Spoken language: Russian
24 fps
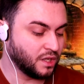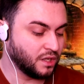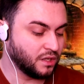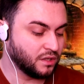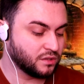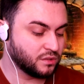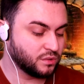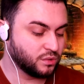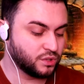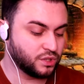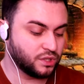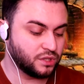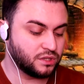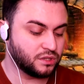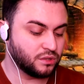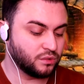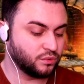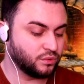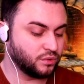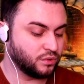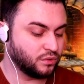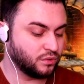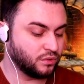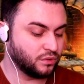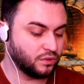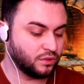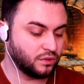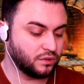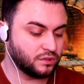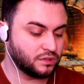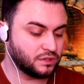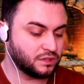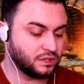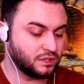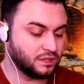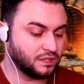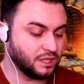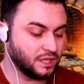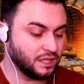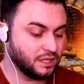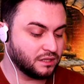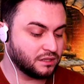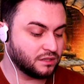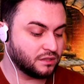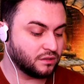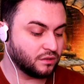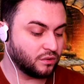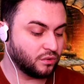Слушайте, у нее
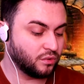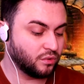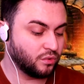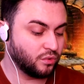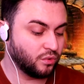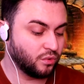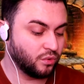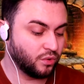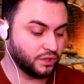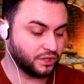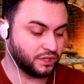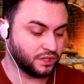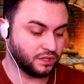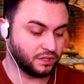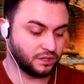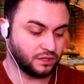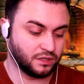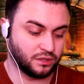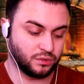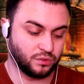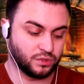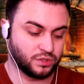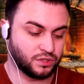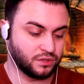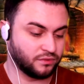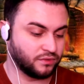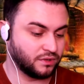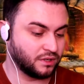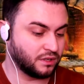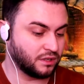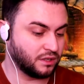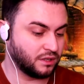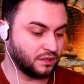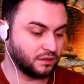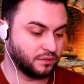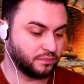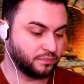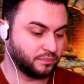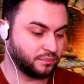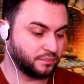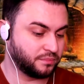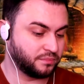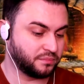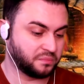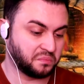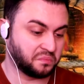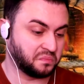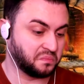здесь очень хороший вокал.
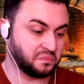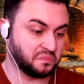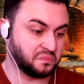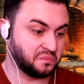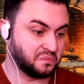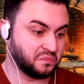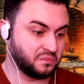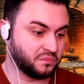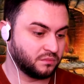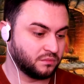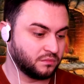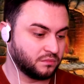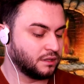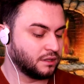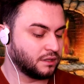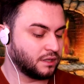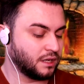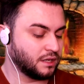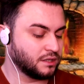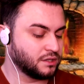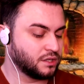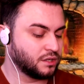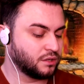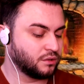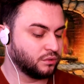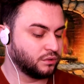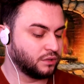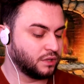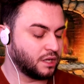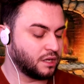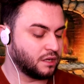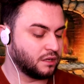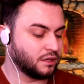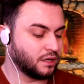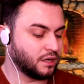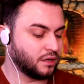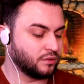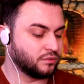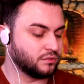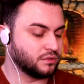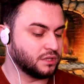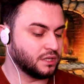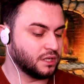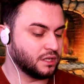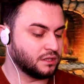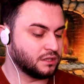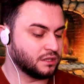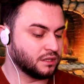Как же круто играют
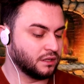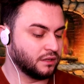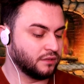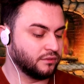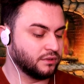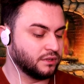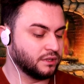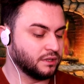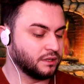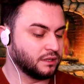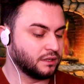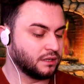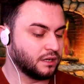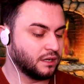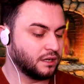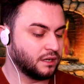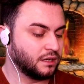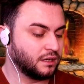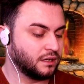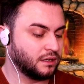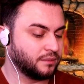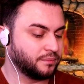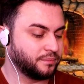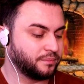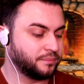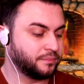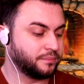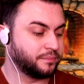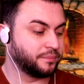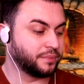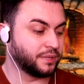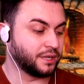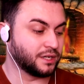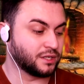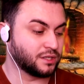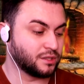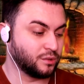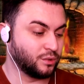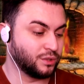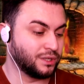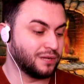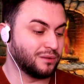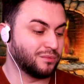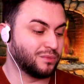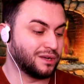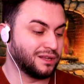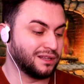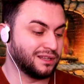дети. Наверняка прошло
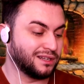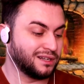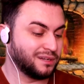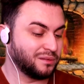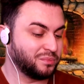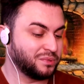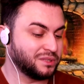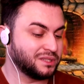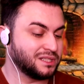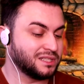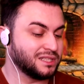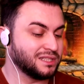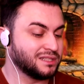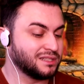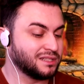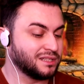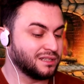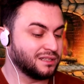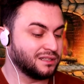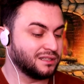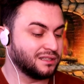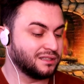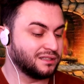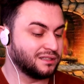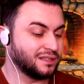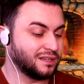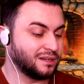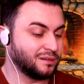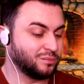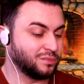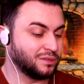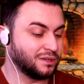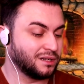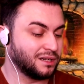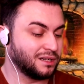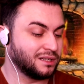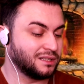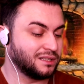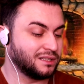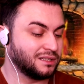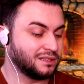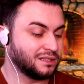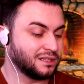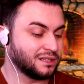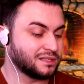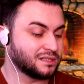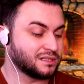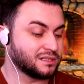немало репетиций, дабы они
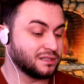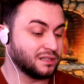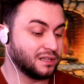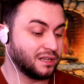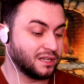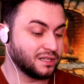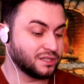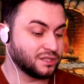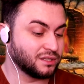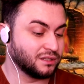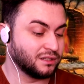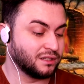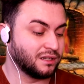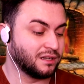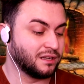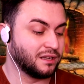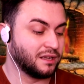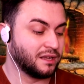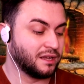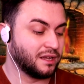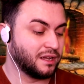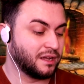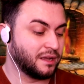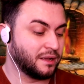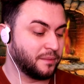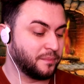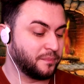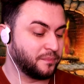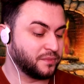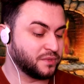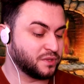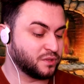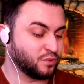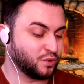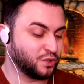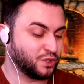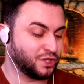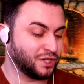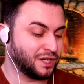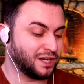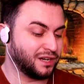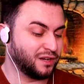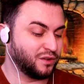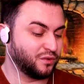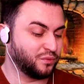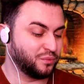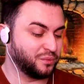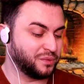так слаженно
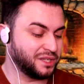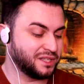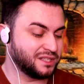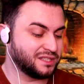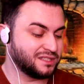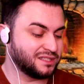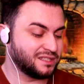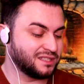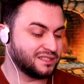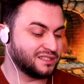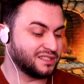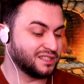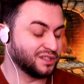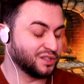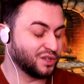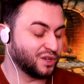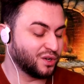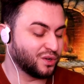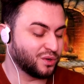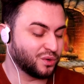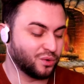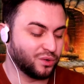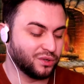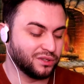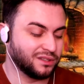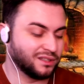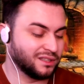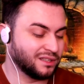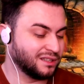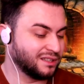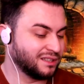звучали вместе, синхронно.